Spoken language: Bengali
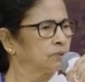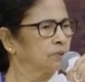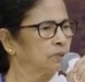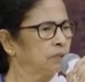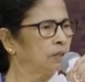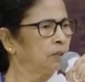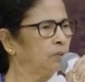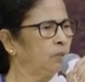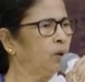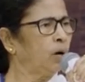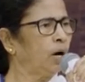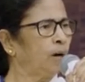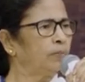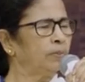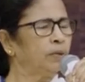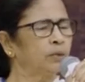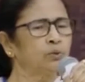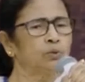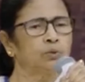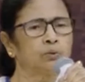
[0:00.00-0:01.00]
এবং
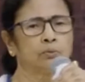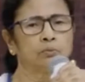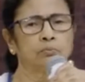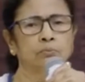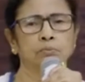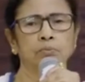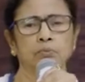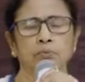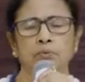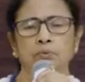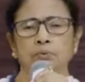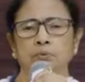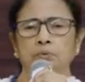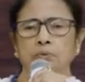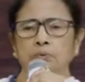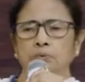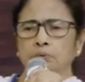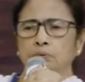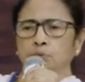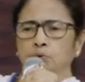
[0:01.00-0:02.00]
আমরা
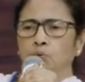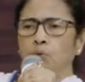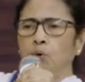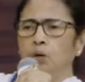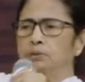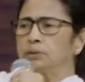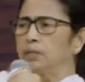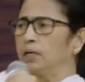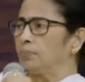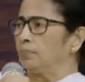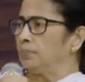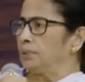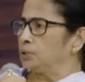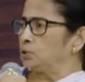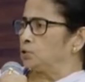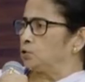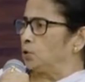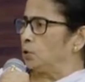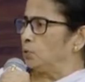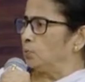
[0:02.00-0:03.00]
দু
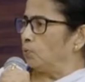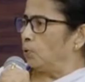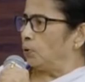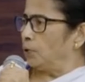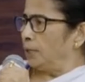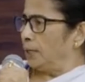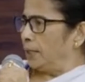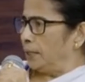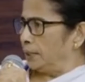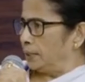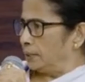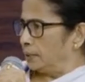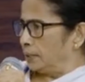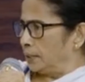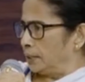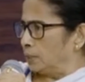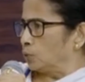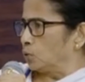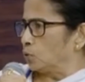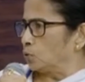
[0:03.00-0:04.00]
জন মহিলা
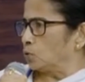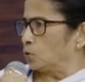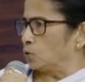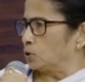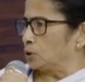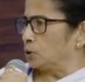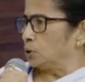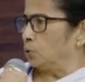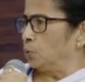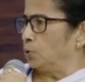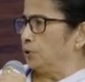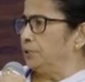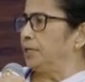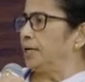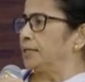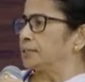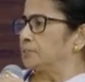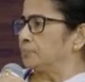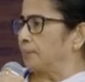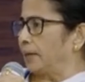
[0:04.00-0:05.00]
রিক্রুট করছি
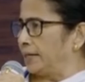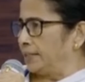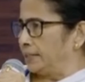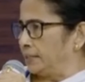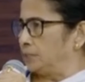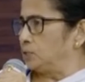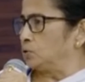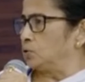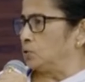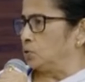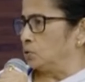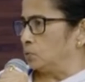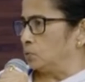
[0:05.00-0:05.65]
উইনার্স বাহিনীর জন্য